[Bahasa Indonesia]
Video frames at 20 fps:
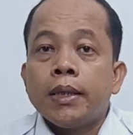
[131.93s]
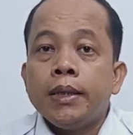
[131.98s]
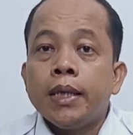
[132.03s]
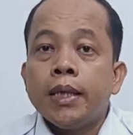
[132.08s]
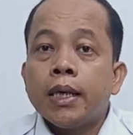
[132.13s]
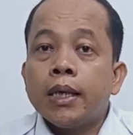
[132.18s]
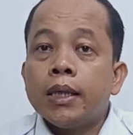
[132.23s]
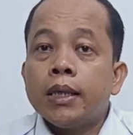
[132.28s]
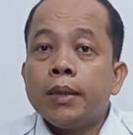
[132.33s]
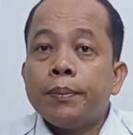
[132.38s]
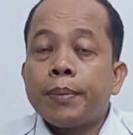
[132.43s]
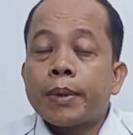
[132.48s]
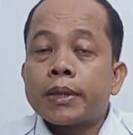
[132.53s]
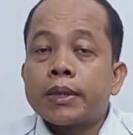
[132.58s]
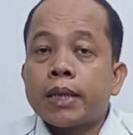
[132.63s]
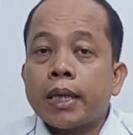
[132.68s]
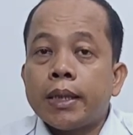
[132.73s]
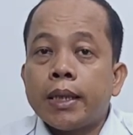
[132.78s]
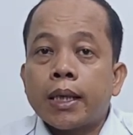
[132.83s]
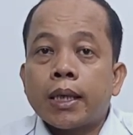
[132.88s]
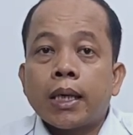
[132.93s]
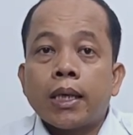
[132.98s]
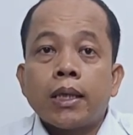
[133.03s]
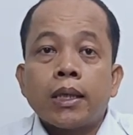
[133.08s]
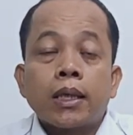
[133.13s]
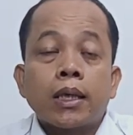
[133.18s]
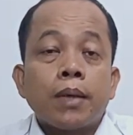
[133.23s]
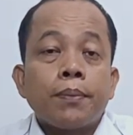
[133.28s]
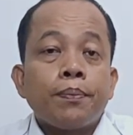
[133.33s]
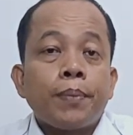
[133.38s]
yang
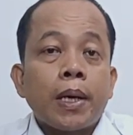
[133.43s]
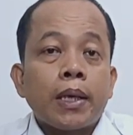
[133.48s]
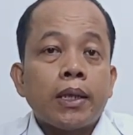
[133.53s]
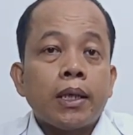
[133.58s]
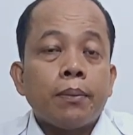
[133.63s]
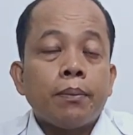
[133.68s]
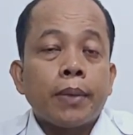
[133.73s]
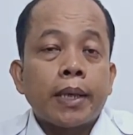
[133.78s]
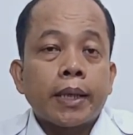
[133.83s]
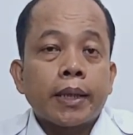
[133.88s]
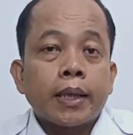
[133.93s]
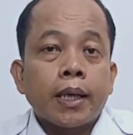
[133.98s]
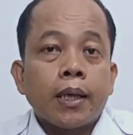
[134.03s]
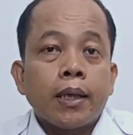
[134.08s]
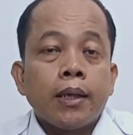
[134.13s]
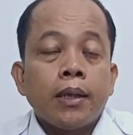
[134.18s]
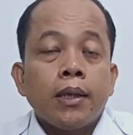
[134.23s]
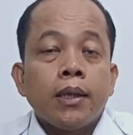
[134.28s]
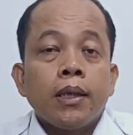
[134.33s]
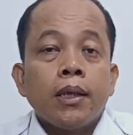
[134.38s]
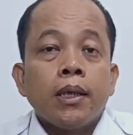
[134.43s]
dipercayakan kepada mereka